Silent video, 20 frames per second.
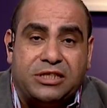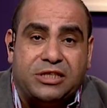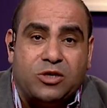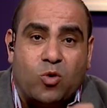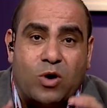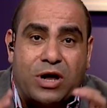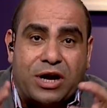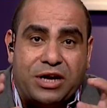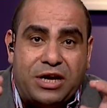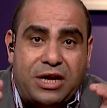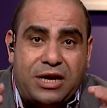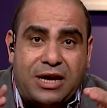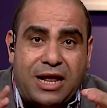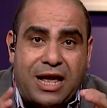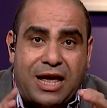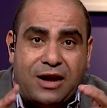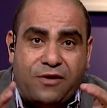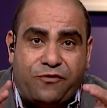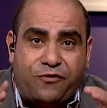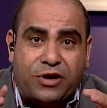
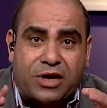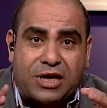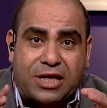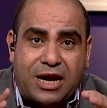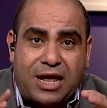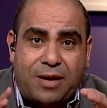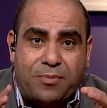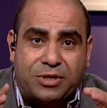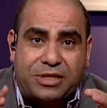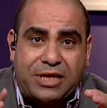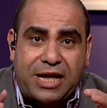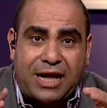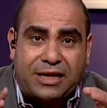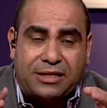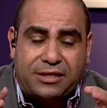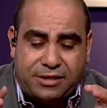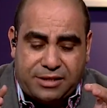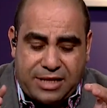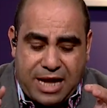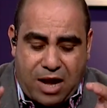تورينا الفكرة بتاعة
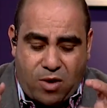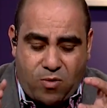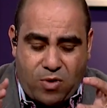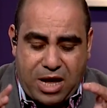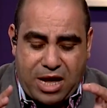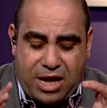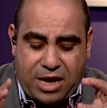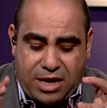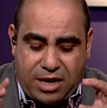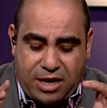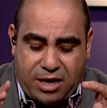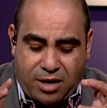الدعوة